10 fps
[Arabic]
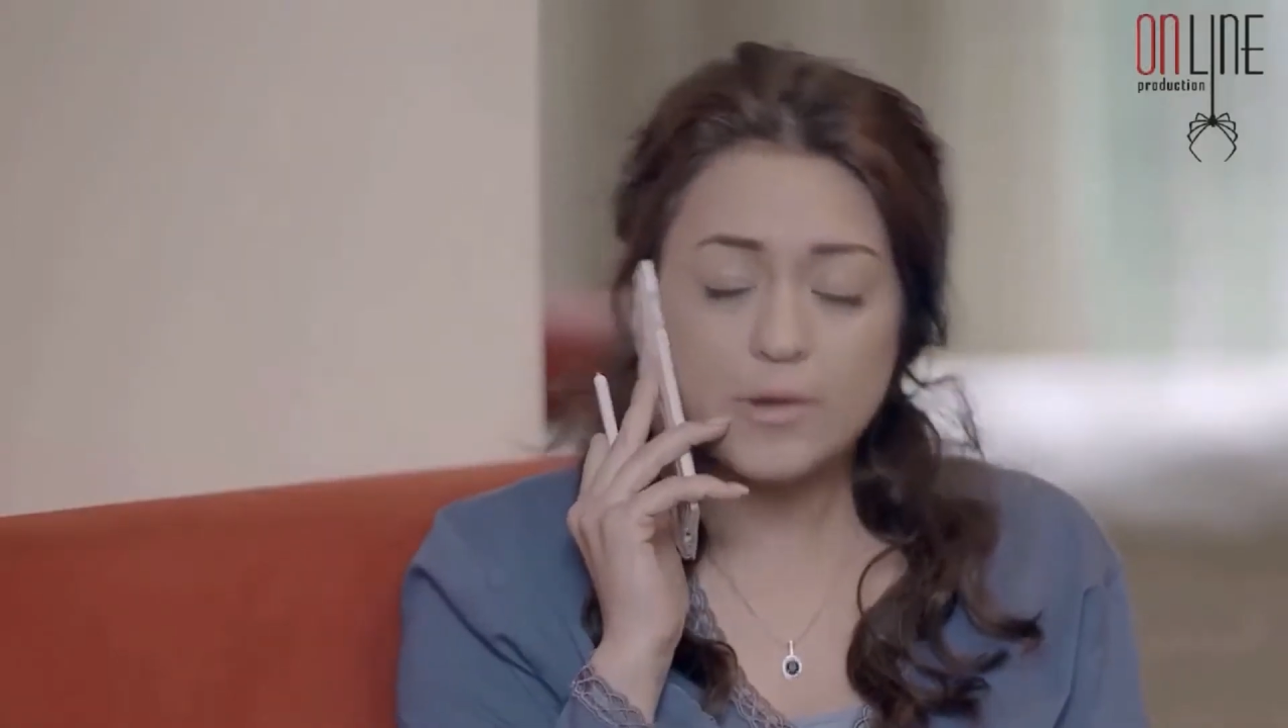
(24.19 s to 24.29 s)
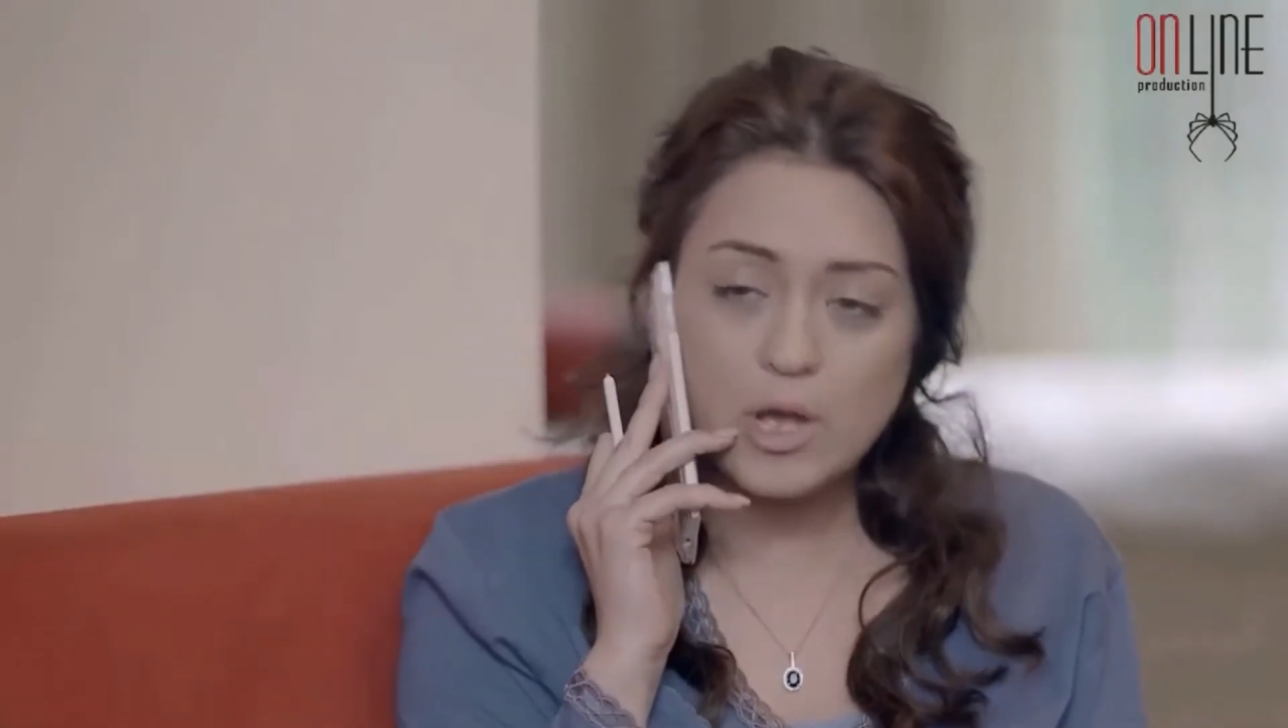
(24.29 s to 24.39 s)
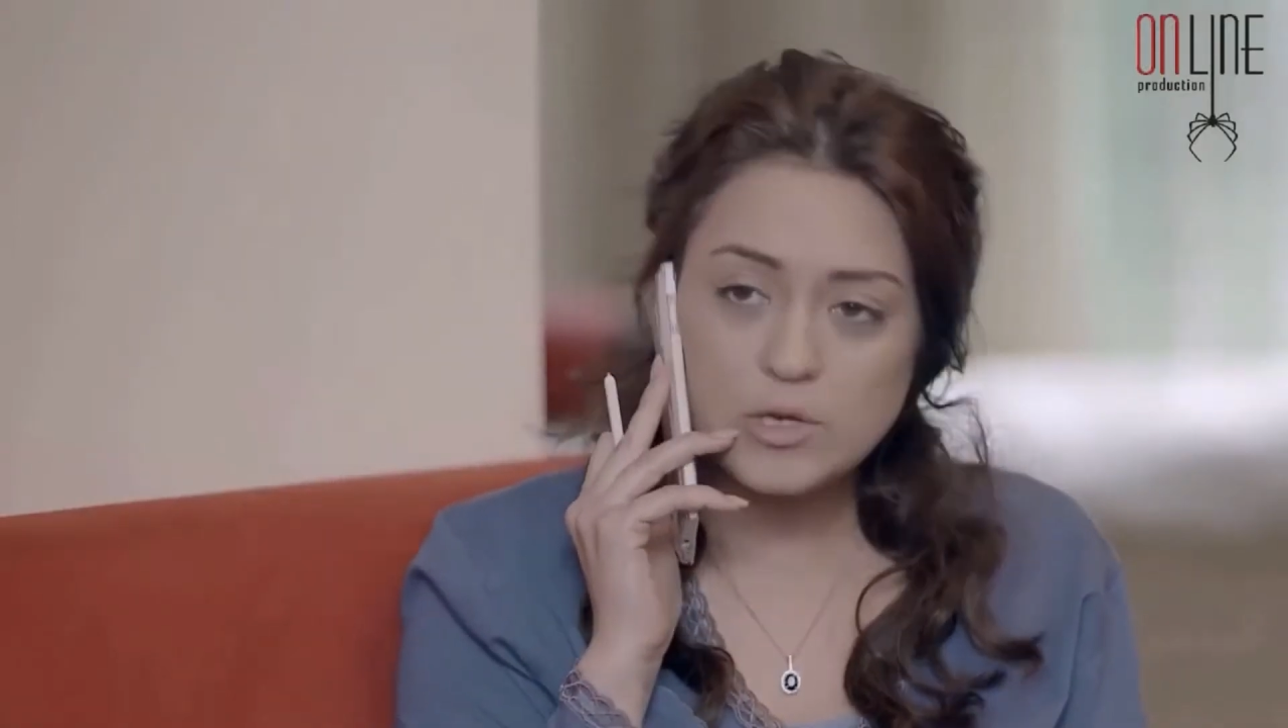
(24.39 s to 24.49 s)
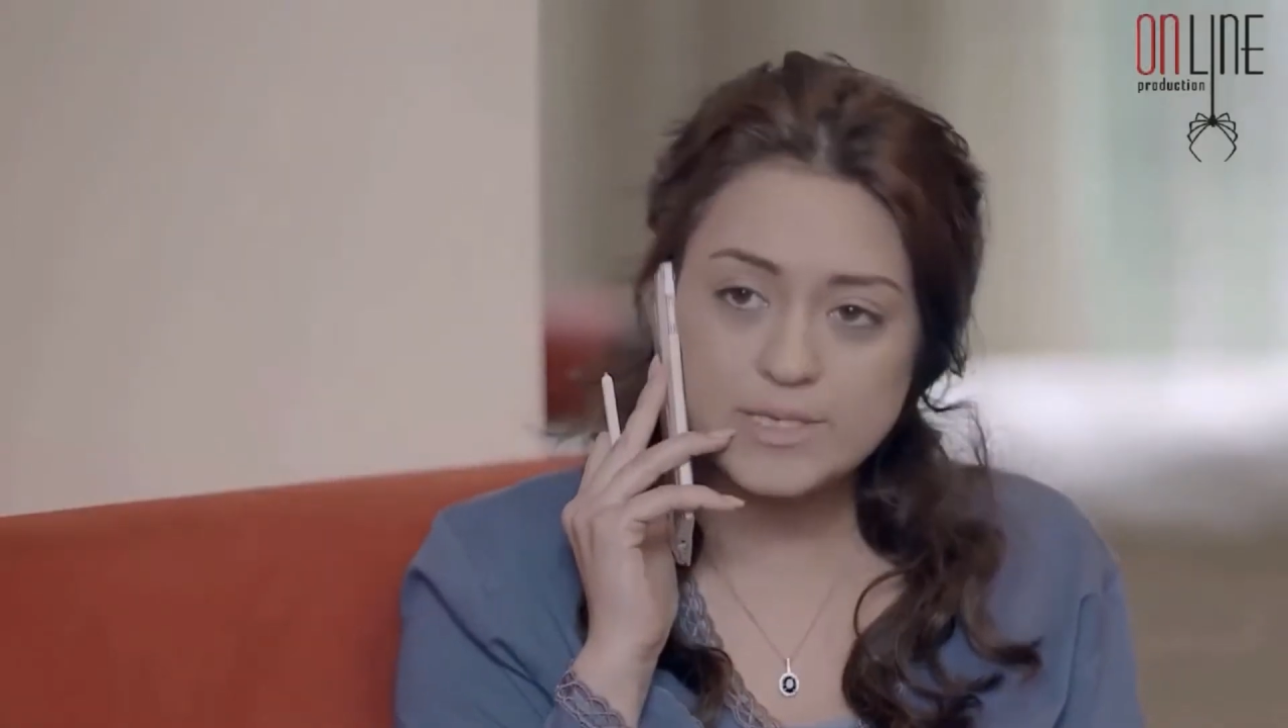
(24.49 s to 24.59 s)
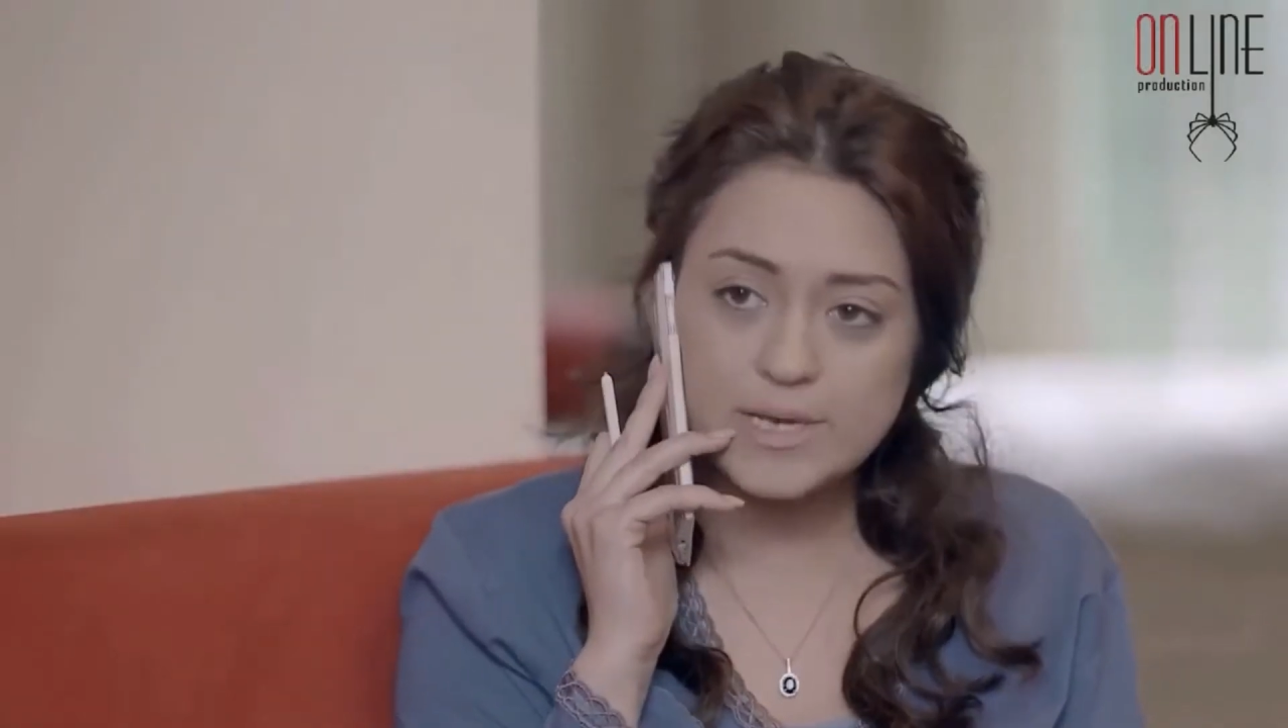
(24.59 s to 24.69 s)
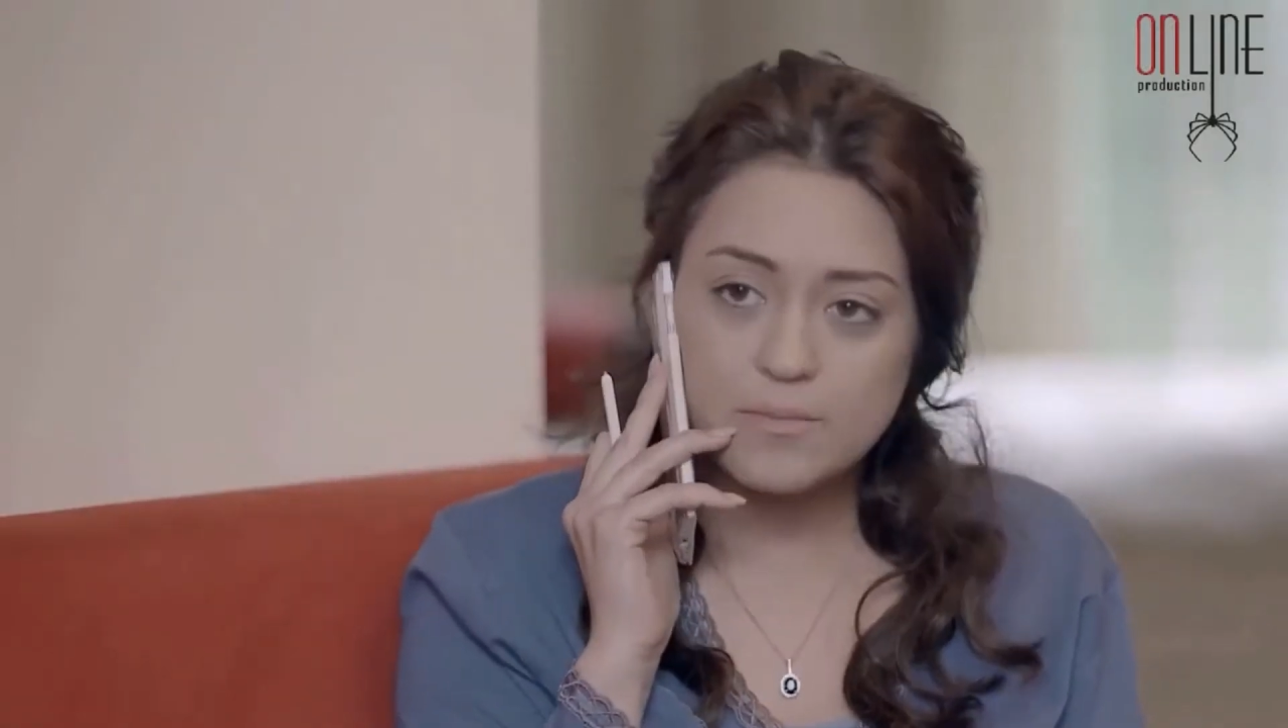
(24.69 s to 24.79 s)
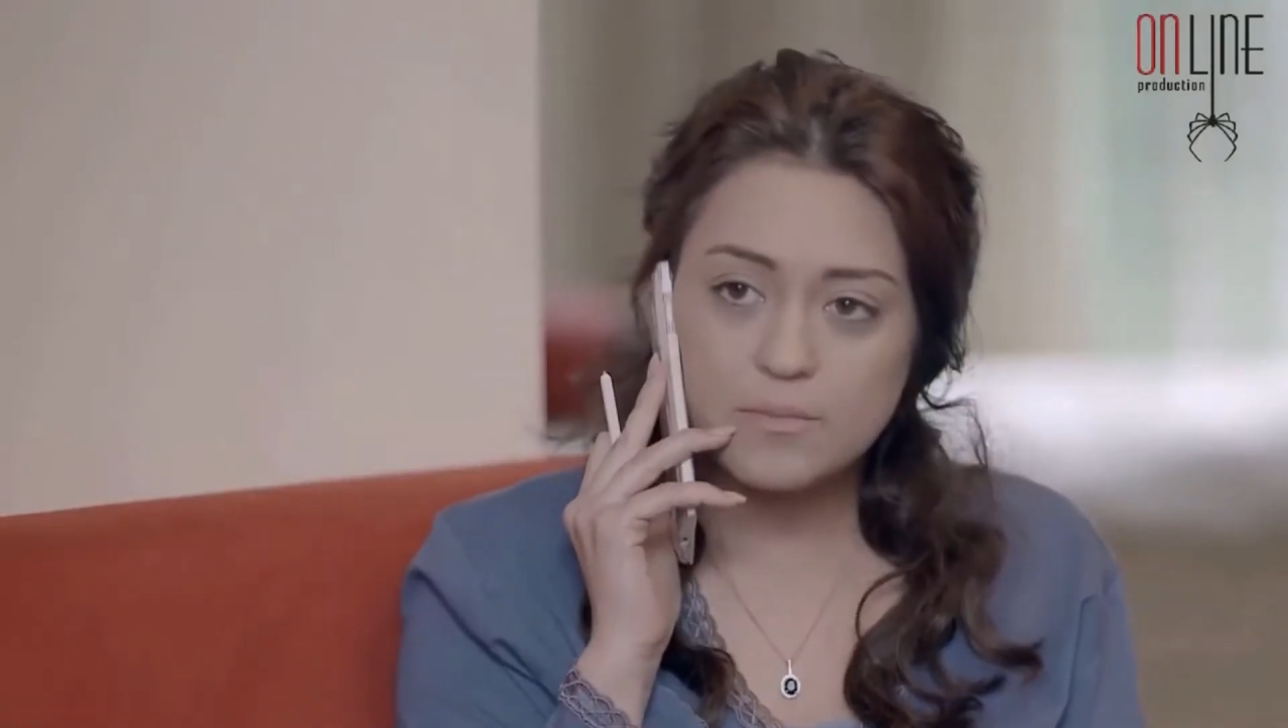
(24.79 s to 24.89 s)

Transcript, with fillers: يا حسام